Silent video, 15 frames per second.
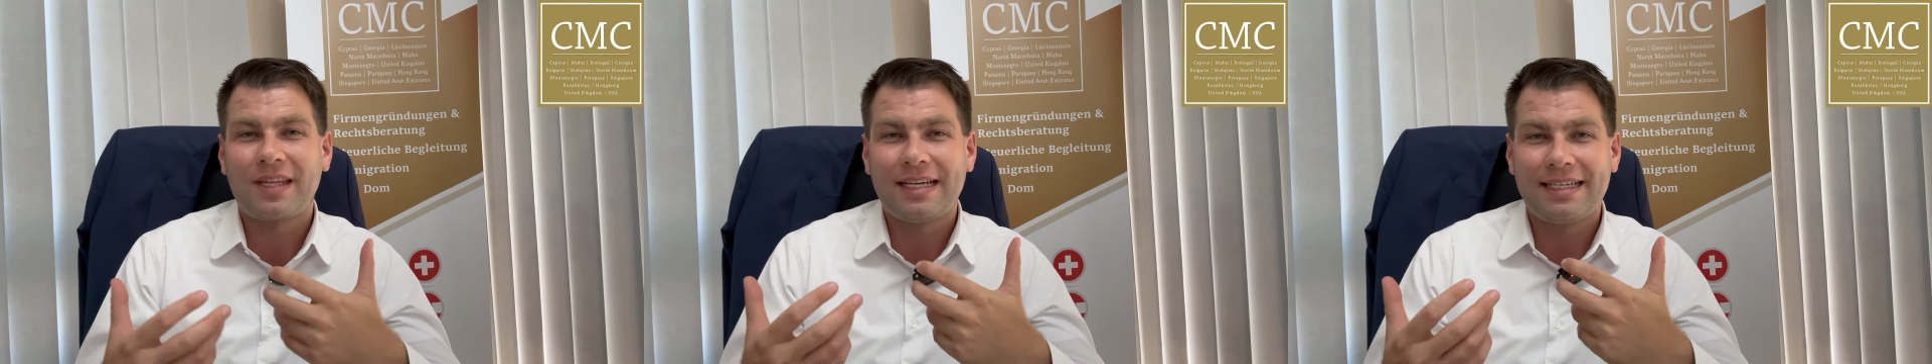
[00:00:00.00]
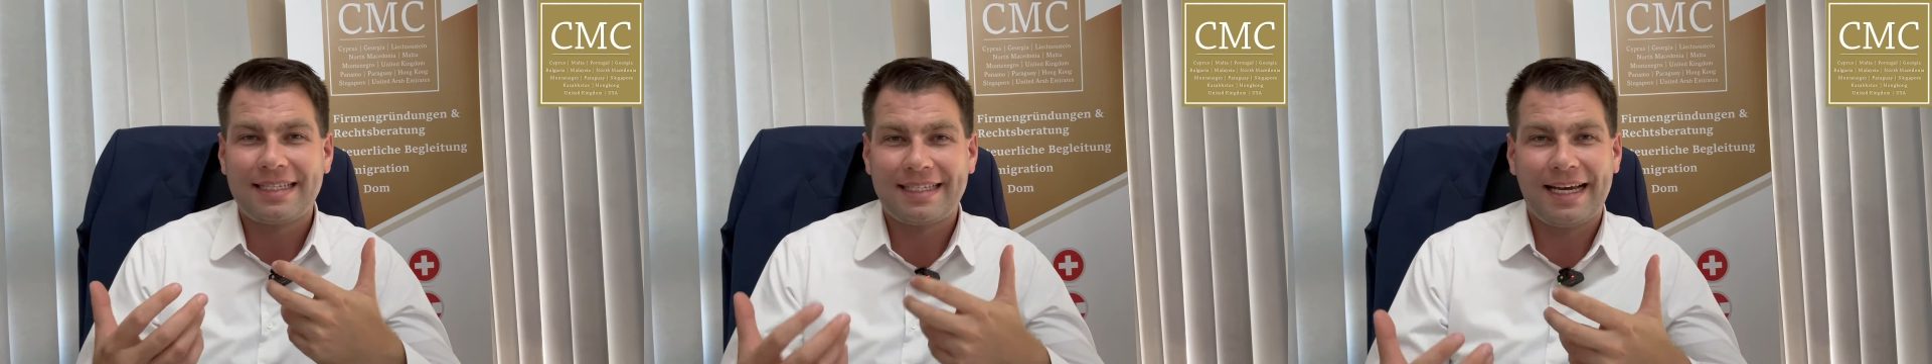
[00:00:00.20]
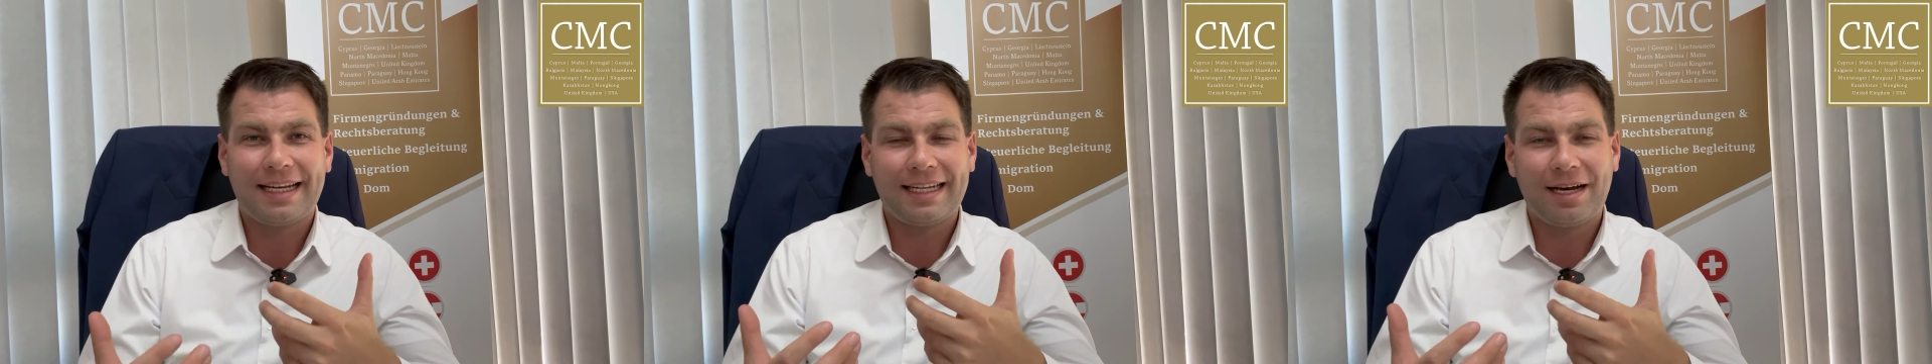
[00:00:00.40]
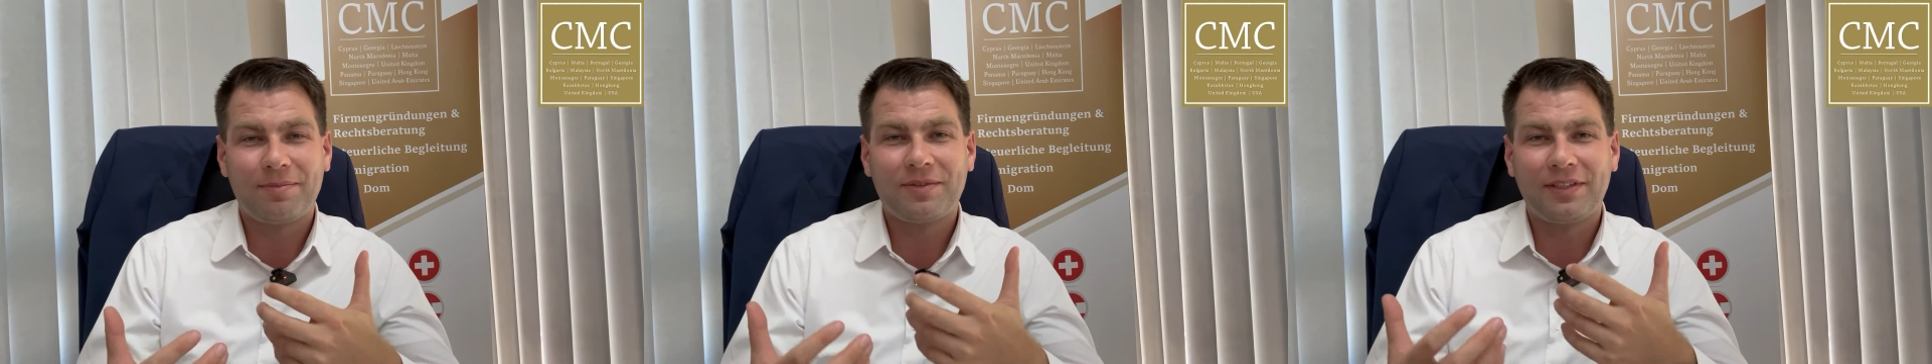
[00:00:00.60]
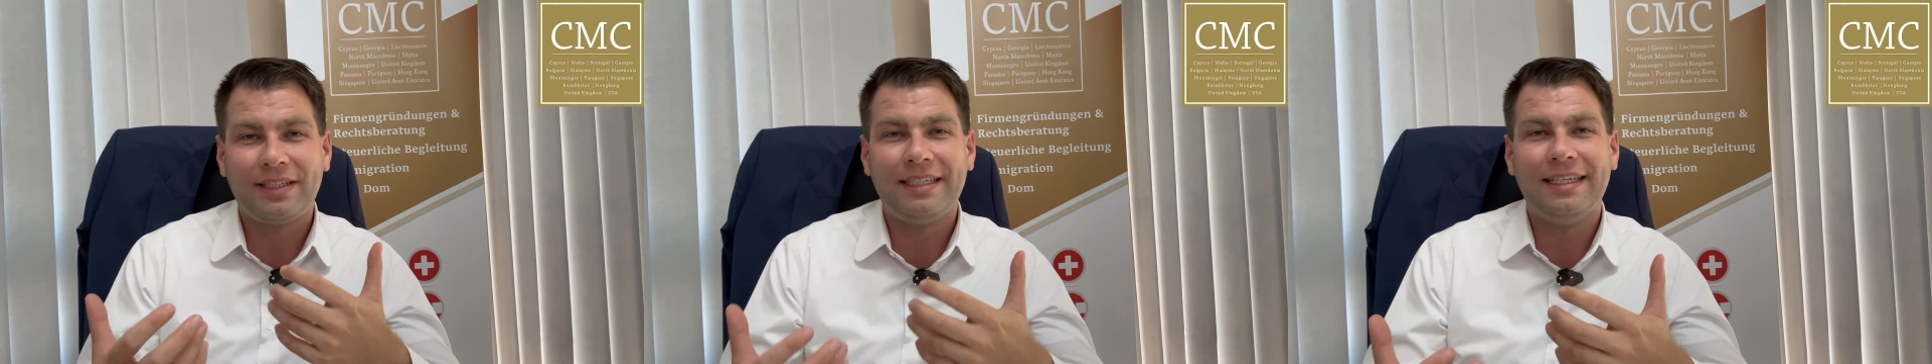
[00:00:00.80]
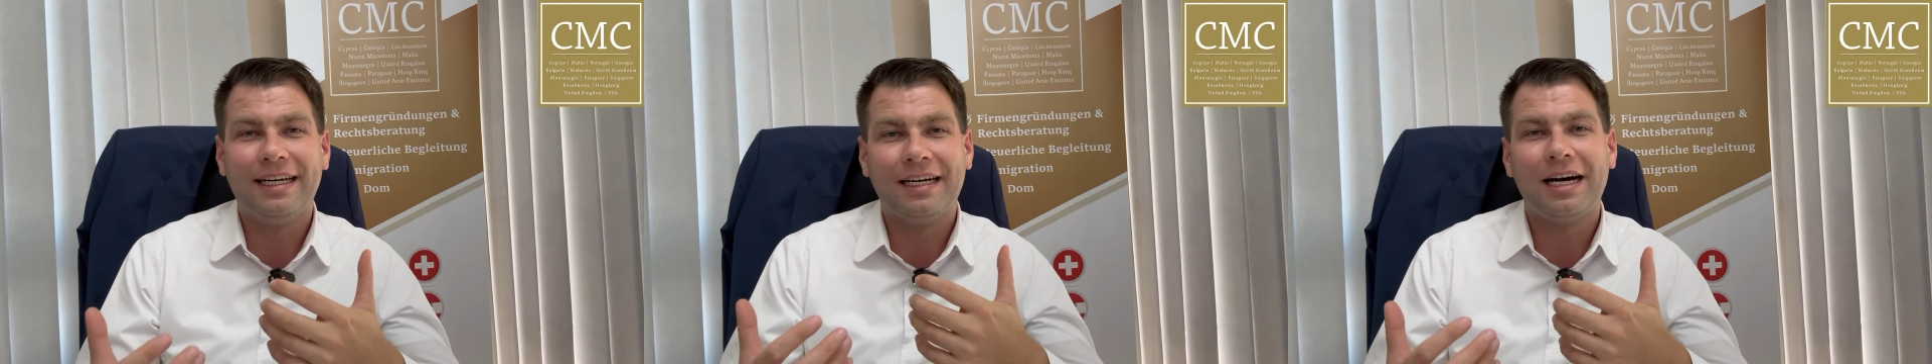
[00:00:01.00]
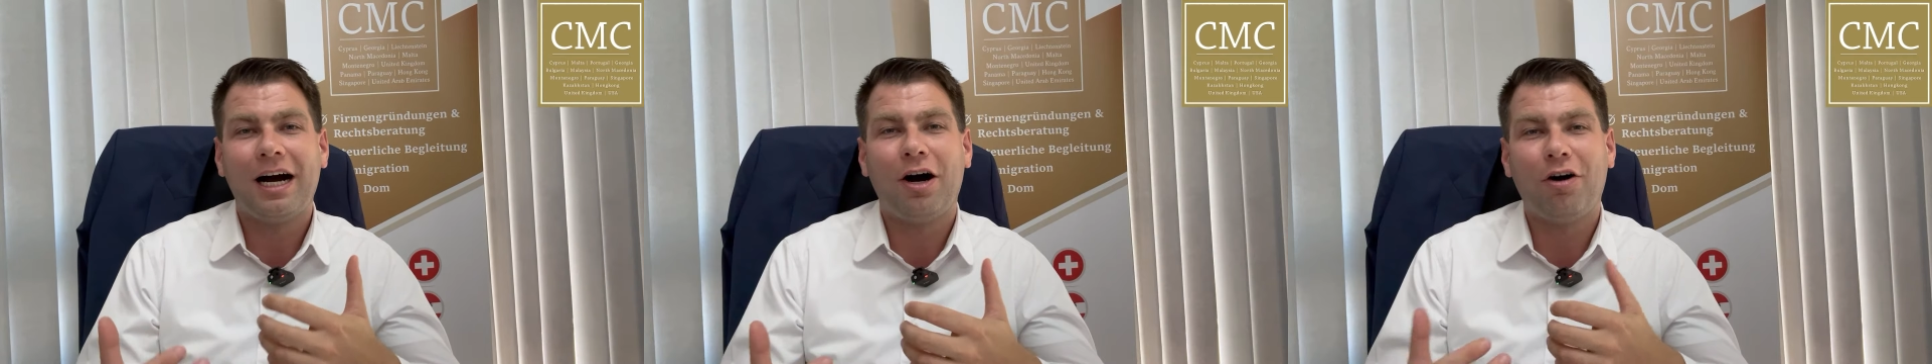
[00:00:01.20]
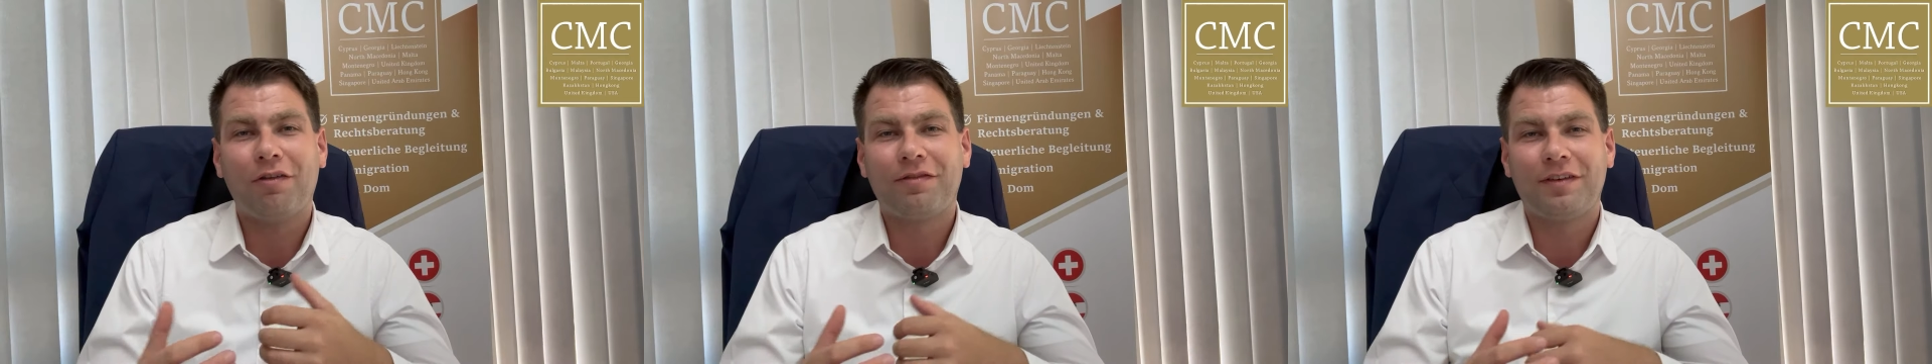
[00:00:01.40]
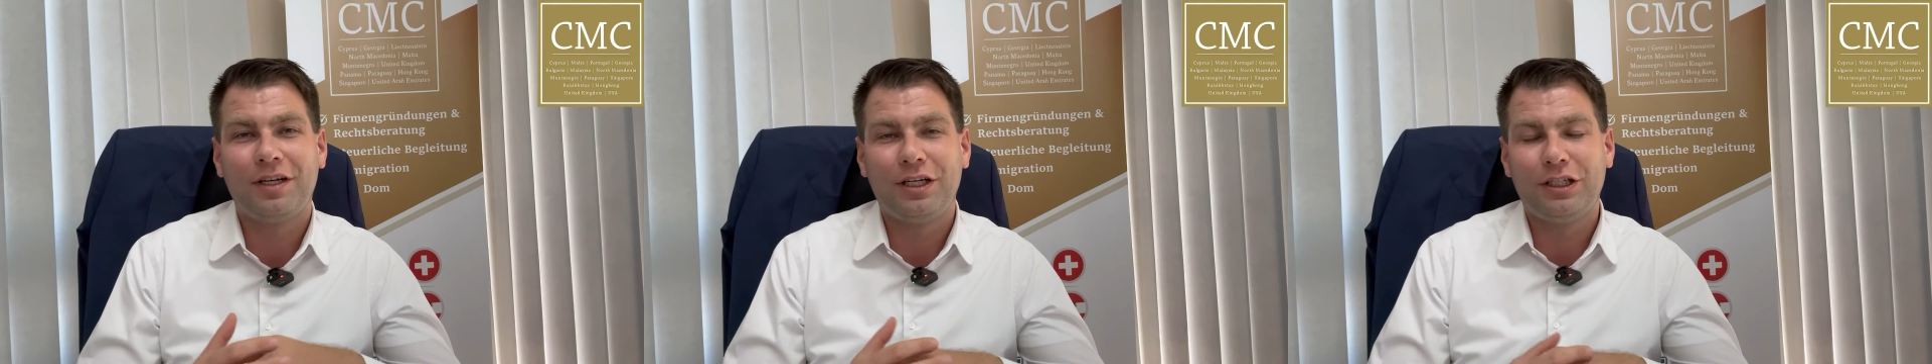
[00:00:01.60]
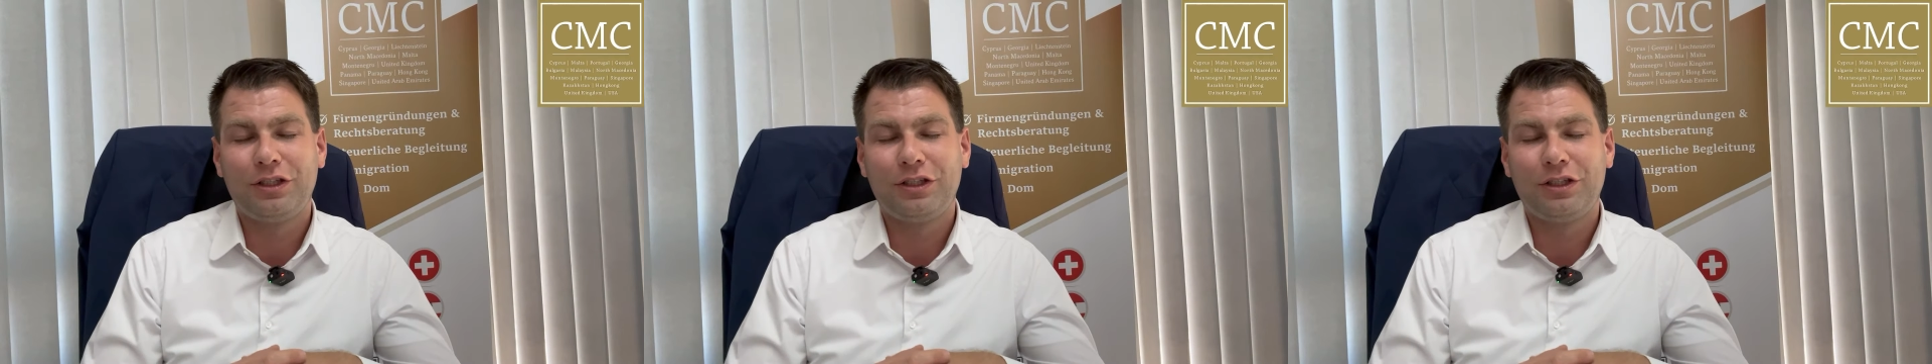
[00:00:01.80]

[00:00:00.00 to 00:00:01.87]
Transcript: Setups hier auf